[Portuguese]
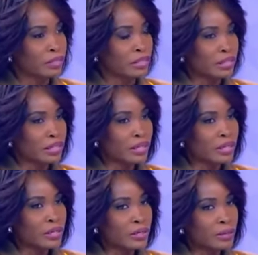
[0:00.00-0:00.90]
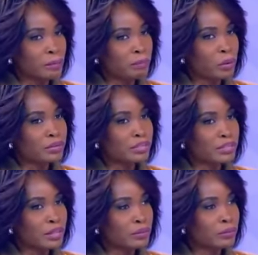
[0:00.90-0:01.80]
E eh, pode ser
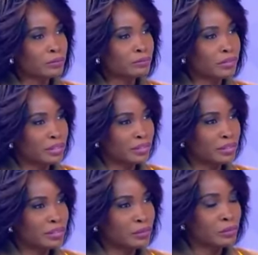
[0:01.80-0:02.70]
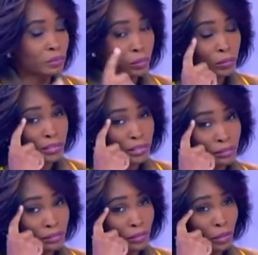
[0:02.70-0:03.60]
compreendido, inclusive,
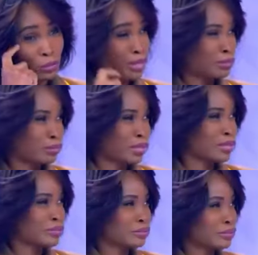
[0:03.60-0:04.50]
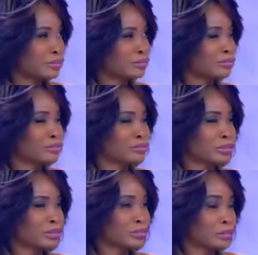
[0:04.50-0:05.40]
como sabotagem de
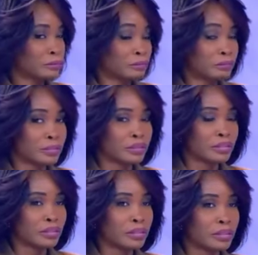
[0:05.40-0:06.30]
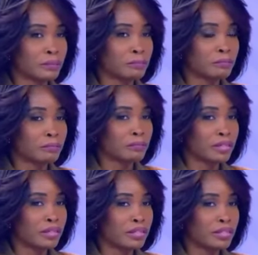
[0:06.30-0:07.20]
governação. Um,
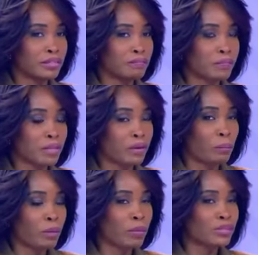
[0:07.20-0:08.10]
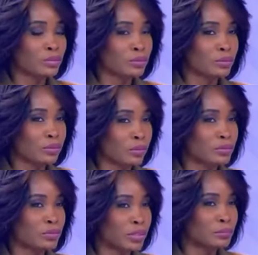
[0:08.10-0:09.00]
e como é um assunto que nós
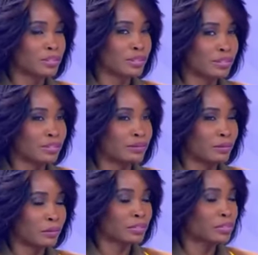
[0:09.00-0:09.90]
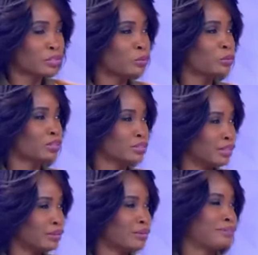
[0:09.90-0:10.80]
discutimos aqui, ou se discute aqui
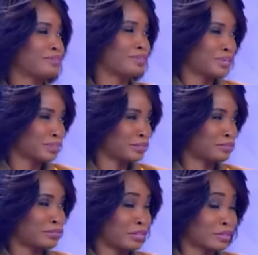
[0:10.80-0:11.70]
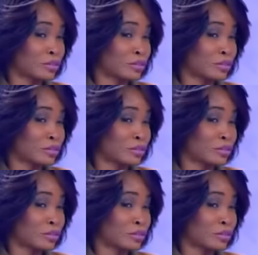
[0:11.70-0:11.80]
reiteradas vezes,